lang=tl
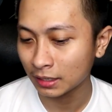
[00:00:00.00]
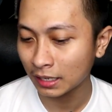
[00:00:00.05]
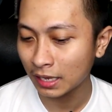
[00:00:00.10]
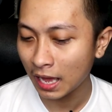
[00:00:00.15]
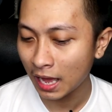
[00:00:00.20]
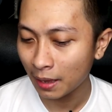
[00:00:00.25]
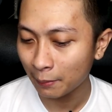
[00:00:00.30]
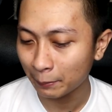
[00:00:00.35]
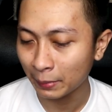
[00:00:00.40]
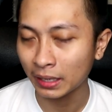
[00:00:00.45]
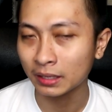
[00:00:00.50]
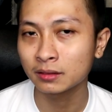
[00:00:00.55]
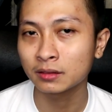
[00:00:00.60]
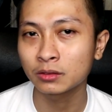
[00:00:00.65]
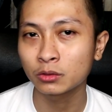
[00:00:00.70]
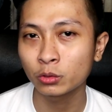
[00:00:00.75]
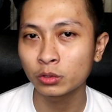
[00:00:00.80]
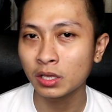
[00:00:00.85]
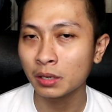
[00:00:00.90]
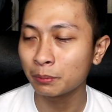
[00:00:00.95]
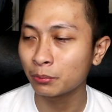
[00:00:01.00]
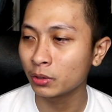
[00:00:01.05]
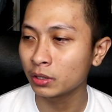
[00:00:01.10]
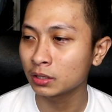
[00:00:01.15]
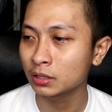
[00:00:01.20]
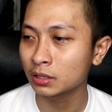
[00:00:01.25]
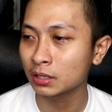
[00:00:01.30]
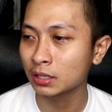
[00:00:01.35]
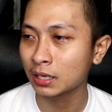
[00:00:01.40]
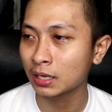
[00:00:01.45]
nagamit to the
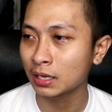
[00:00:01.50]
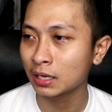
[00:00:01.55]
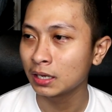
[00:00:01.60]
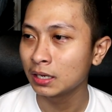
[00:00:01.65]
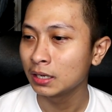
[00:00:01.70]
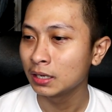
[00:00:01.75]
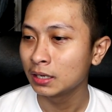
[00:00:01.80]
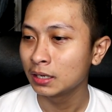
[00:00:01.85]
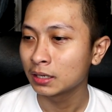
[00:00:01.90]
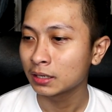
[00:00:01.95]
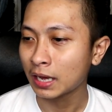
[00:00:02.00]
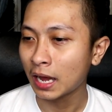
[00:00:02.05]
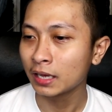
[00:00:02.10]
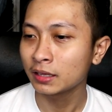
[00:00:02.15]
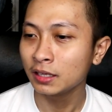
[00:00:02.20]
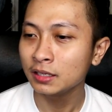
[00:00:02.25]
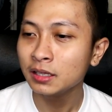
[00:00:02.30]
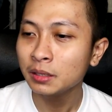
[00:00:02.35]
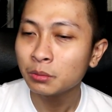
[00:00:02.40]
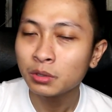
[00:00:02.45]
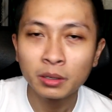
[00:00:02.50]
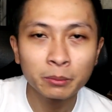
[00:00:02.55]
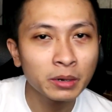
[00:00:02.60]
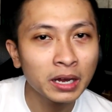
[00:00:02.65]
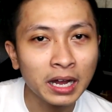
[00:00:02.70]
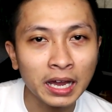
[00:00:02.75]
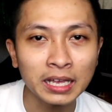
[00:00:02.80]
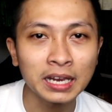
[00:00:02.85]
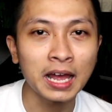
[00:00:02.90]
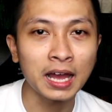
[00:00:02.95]
point na kahit hindi mo
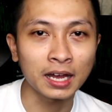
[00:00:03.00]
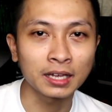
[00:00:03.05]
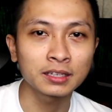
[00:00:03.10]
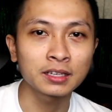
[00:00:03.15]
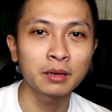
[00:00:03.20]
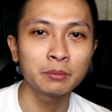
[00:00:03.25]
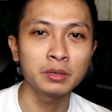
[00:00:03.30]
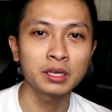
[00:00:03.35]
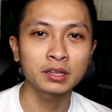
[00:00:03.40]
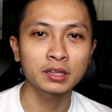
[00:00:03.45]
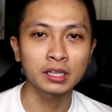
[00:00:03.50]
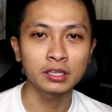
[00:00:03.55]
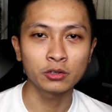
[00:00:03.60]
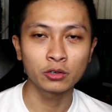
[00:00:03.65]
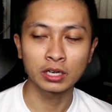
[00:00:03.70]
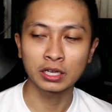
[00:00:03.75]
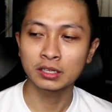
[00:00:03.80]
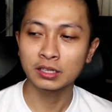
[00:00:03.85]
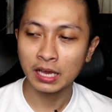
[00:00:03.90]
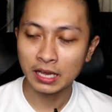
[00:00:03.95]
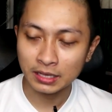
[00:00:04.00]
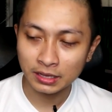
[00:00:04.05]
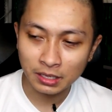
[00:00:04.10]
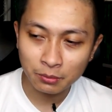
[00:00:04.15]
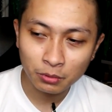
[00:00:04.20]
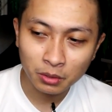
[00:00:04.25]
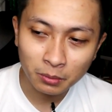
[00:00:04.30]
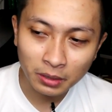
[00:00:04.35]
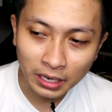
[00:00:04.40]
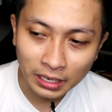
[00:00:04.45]
naman kailangan gamitin yon at kahit
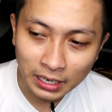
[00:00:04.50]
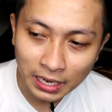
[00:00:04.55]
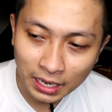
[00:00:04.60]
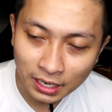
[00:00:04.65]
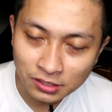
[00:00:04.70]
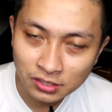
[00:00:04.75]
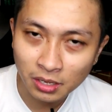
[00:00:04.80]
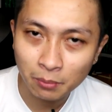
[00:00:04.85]
hindi mo naman kailangan